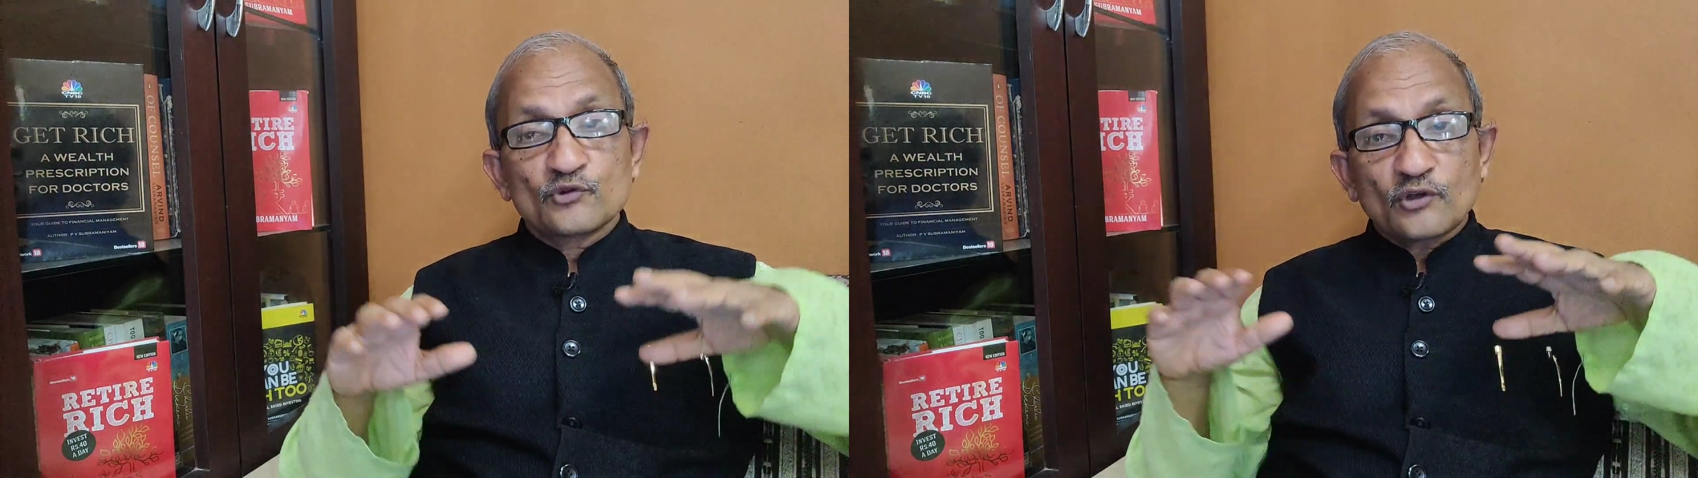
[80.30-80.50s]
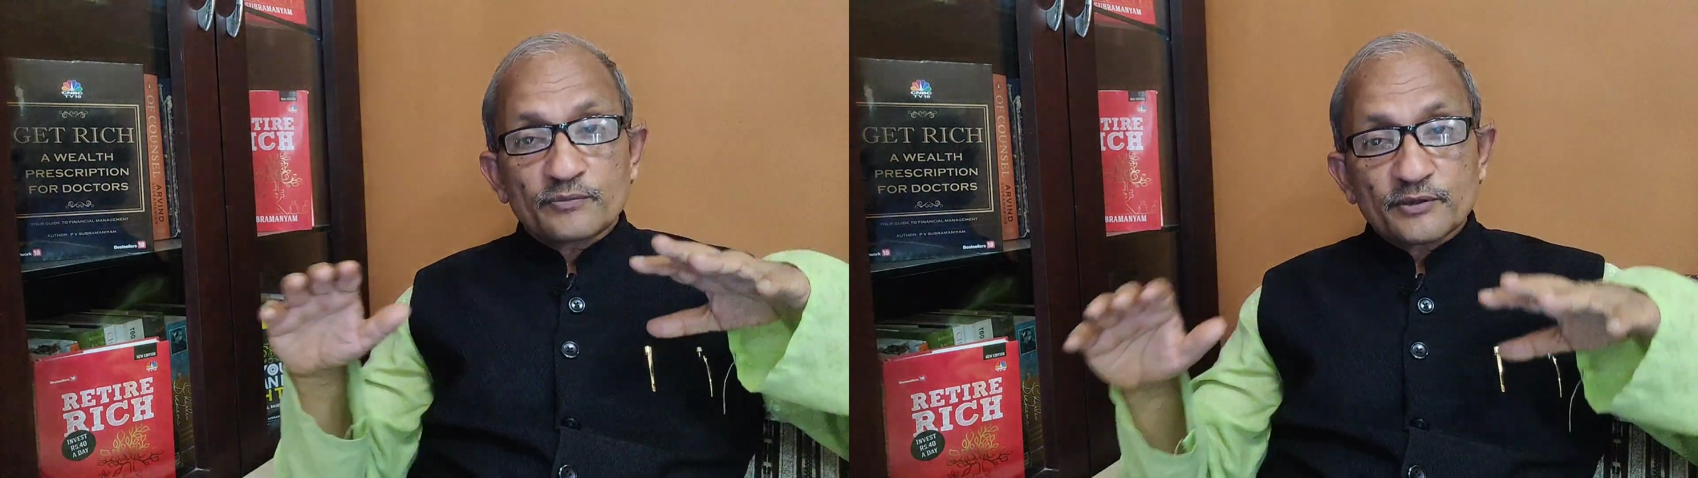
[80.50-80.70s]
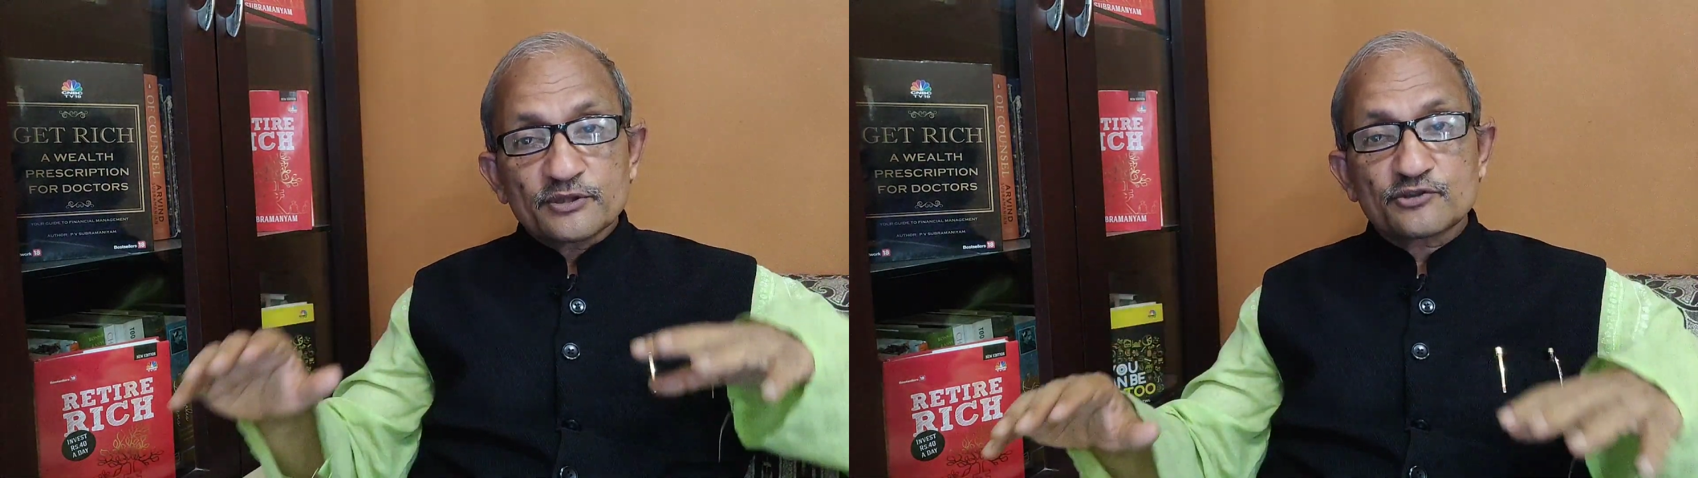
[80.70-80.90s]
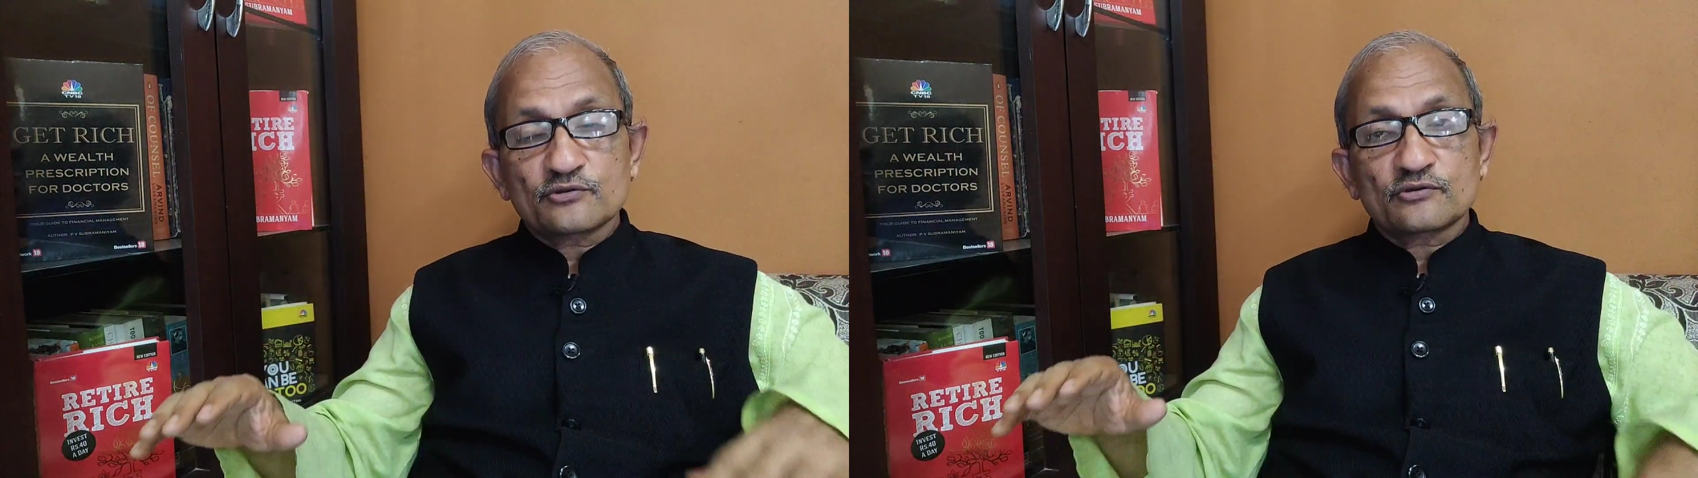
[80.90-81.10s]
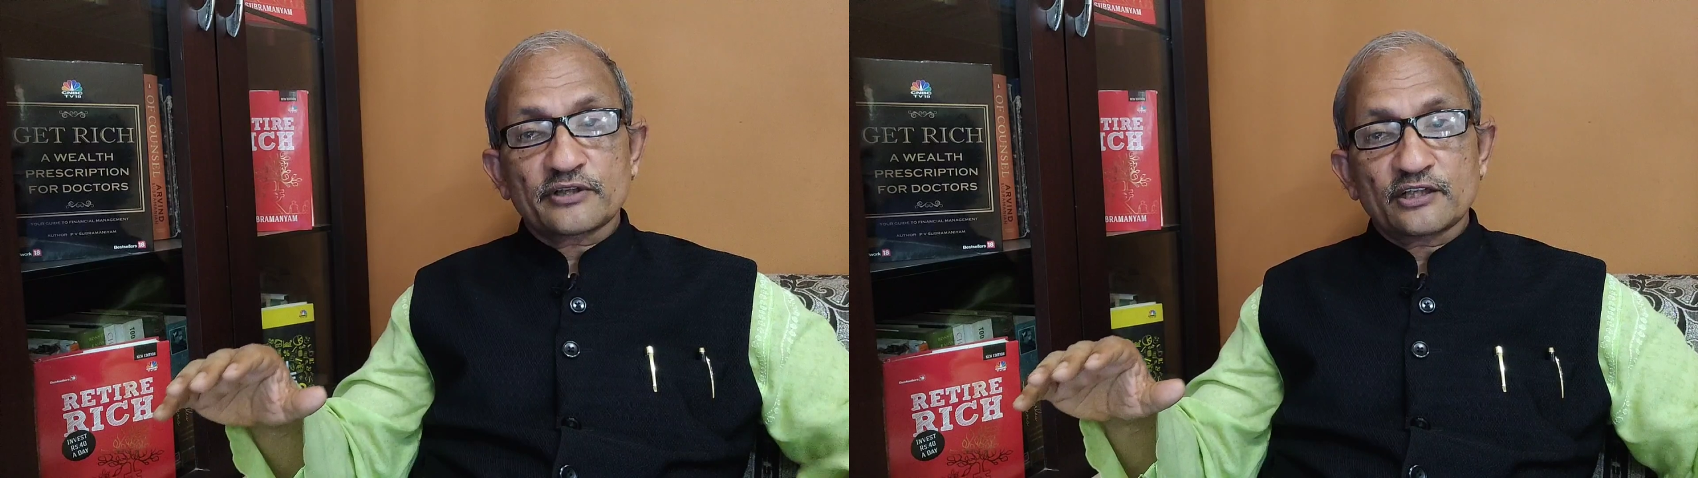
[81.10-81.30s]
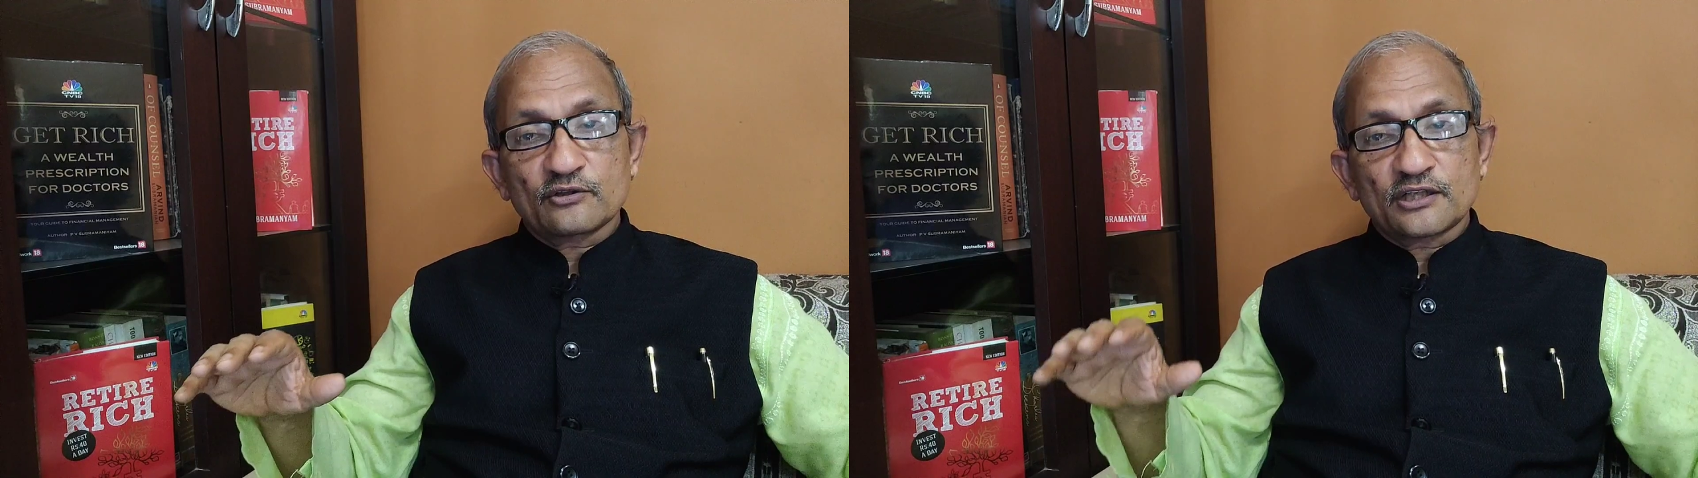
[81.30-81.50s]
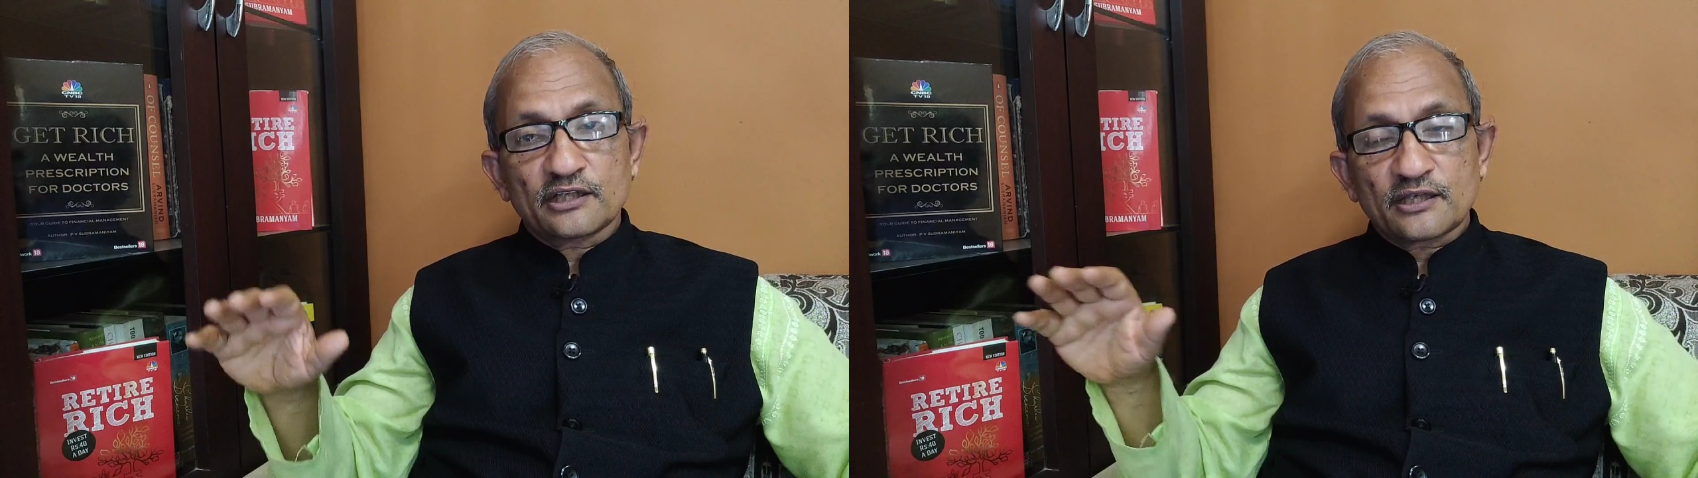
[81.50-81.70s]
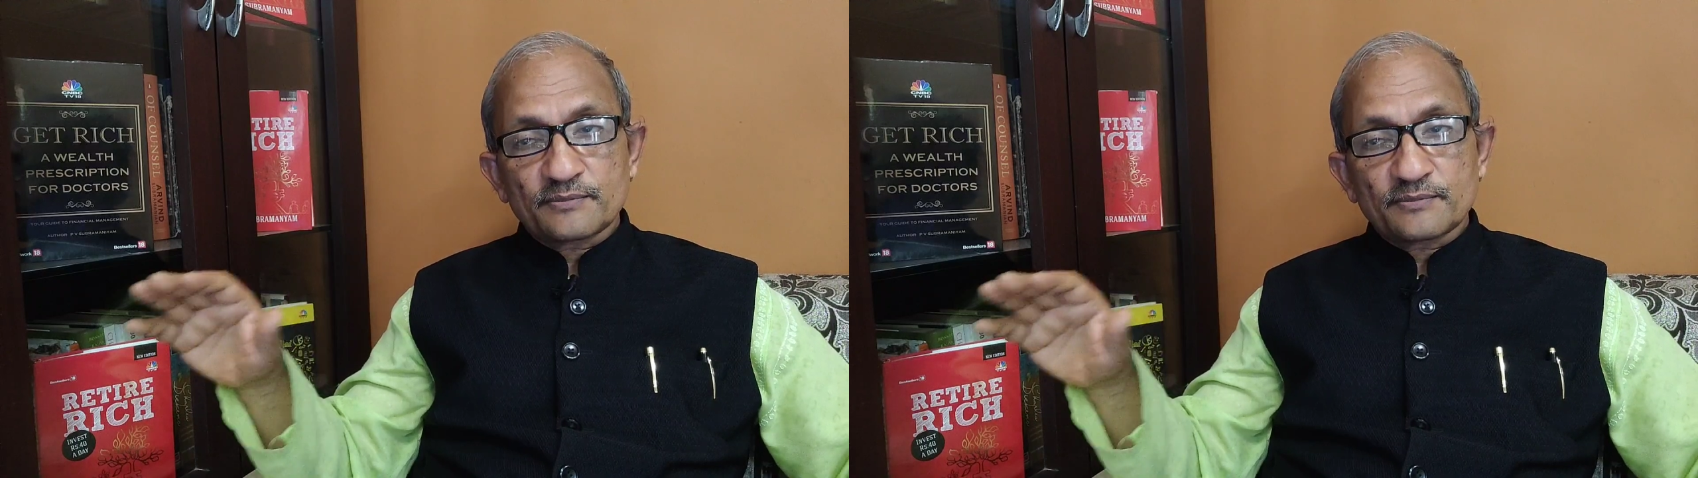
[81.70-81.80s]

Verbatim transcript: तो आपके बच्चों का क्या होगा अगर